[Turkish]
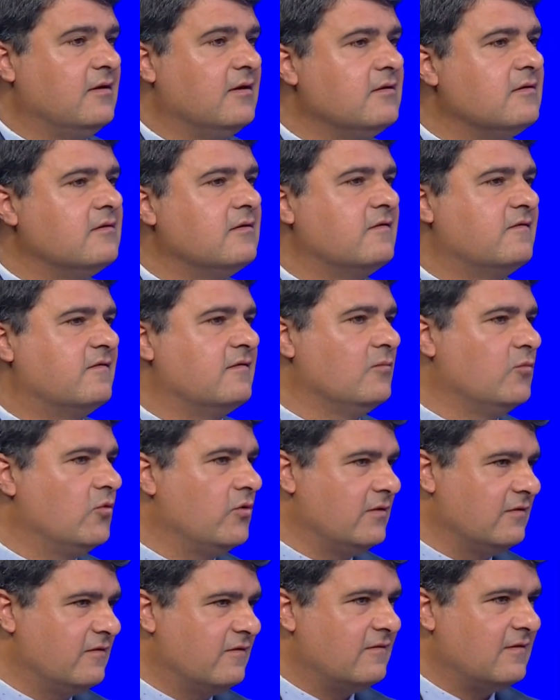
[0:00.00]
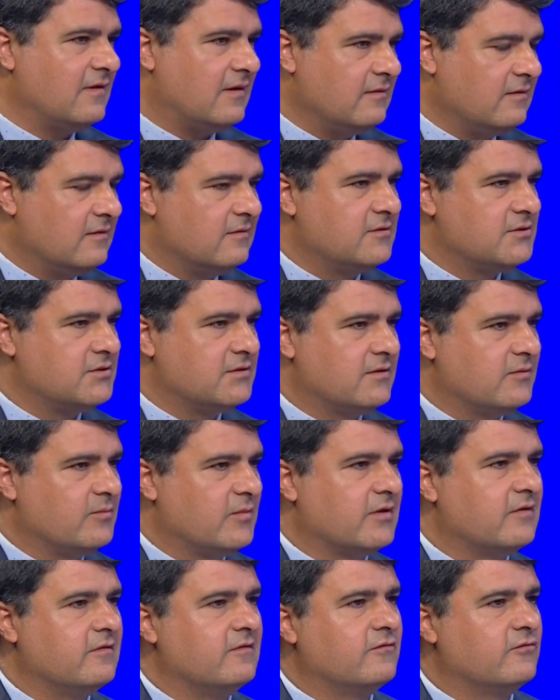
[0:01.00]
yeni nesil mühendisler
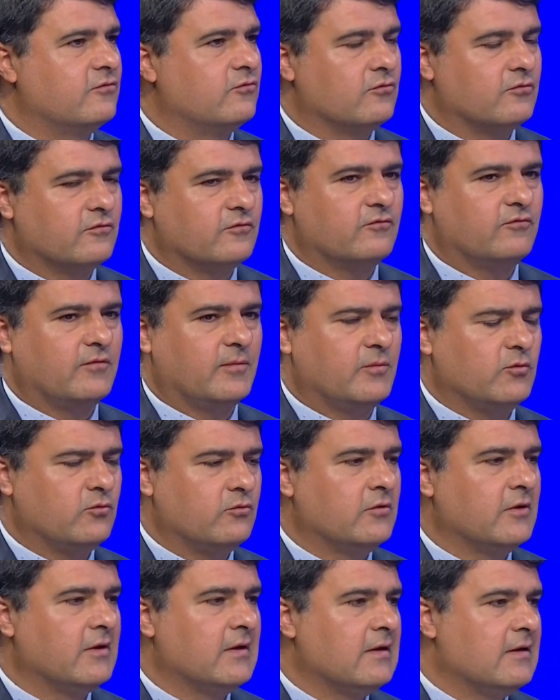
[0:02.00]
yetiştirmek istiyoruz ve bu